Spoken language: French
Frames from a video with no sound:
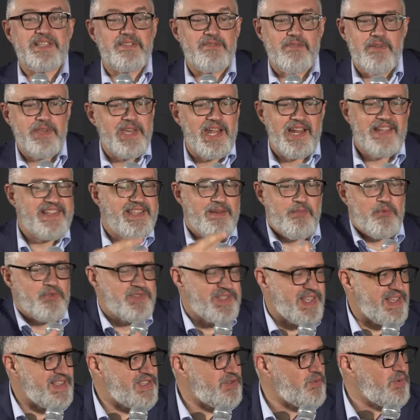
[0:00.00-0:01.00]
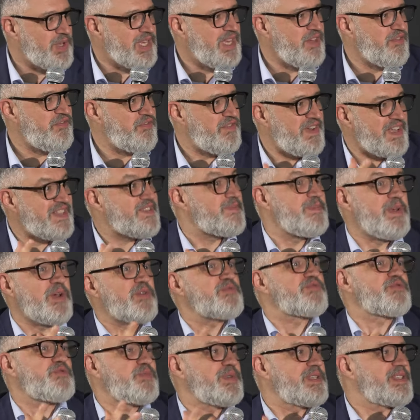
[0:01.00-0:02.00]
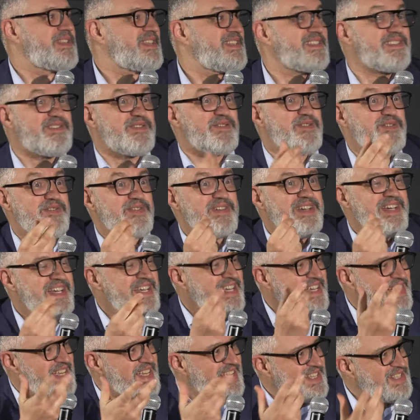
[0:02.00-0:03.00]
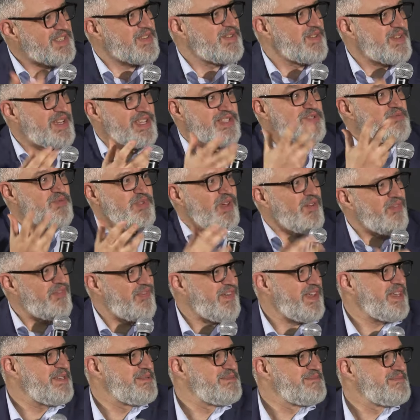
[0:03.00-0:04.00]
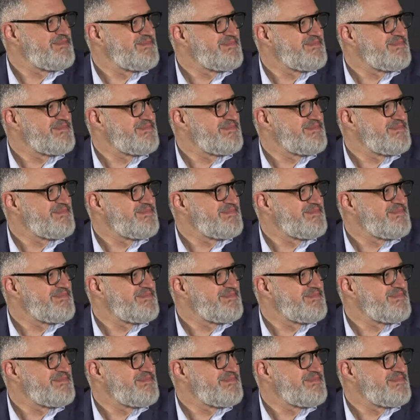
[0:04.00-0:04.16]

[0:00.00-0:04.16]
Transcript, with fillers: Parce qu'il y a la démonstration qui est faite, mais ensuite, qu'est-ce qu'on qu'est-ce que, qu'est-ce qu'on en fait